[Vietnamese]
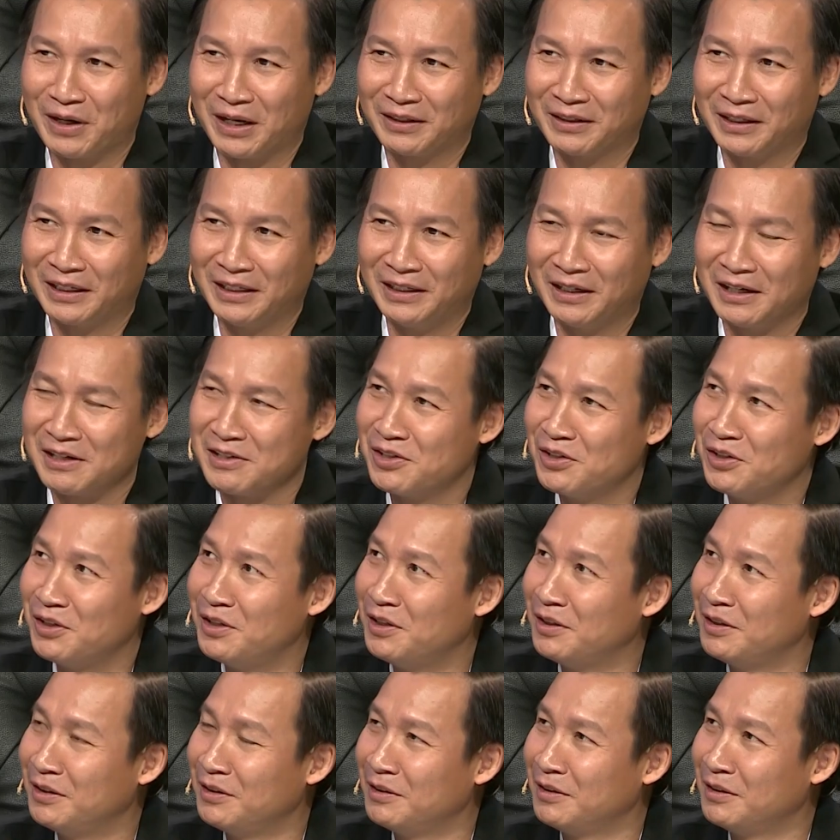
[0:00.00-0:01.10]
anh thấy ở
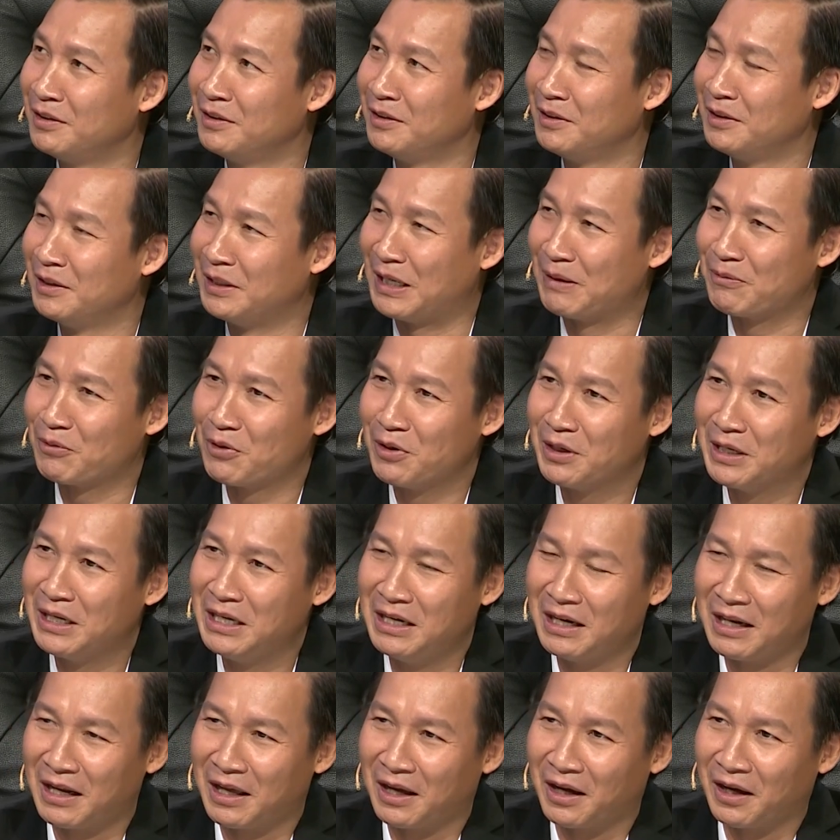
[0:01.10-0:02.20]
dưới em có ghi
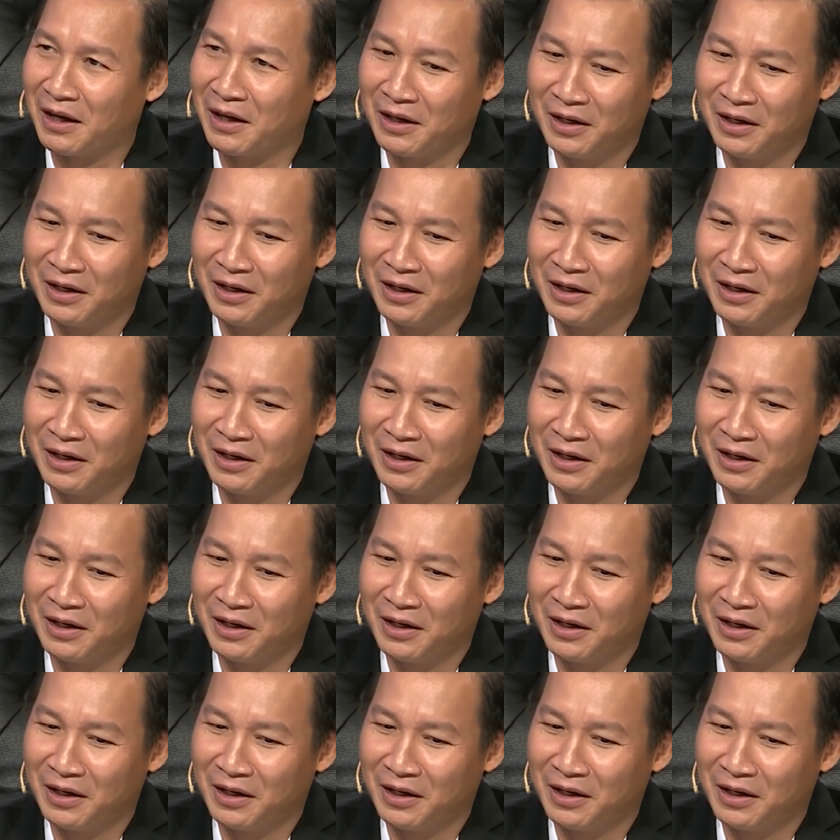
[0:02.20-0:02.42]
là